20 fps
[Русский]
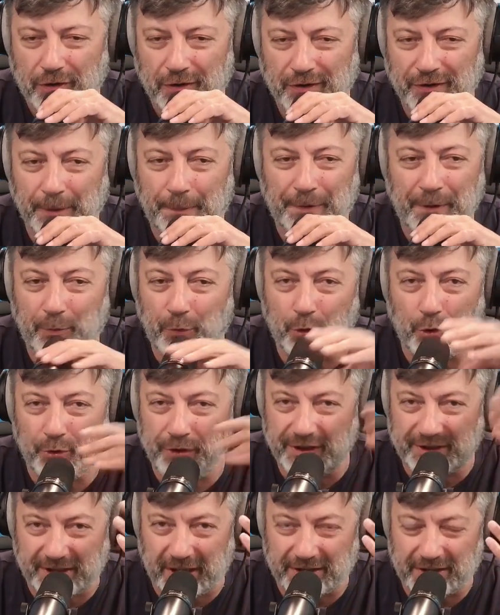напрямую
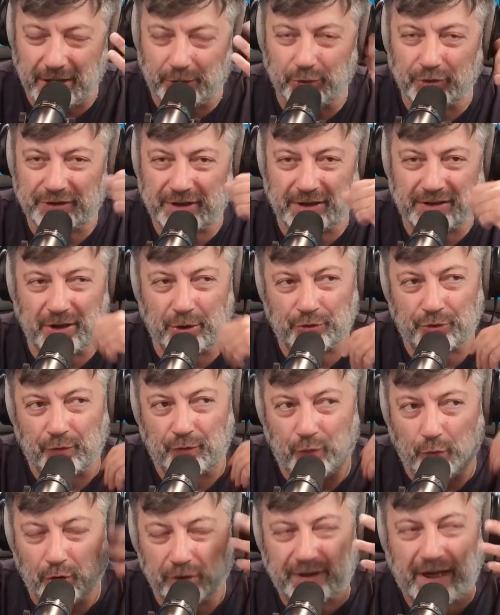он не сказал, он сказал, что
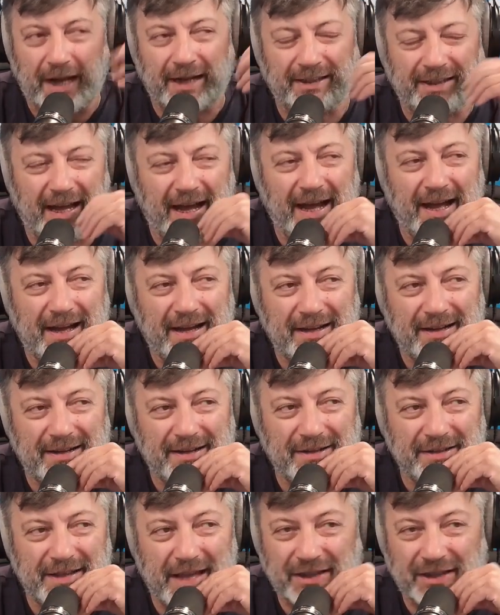вот, когда э,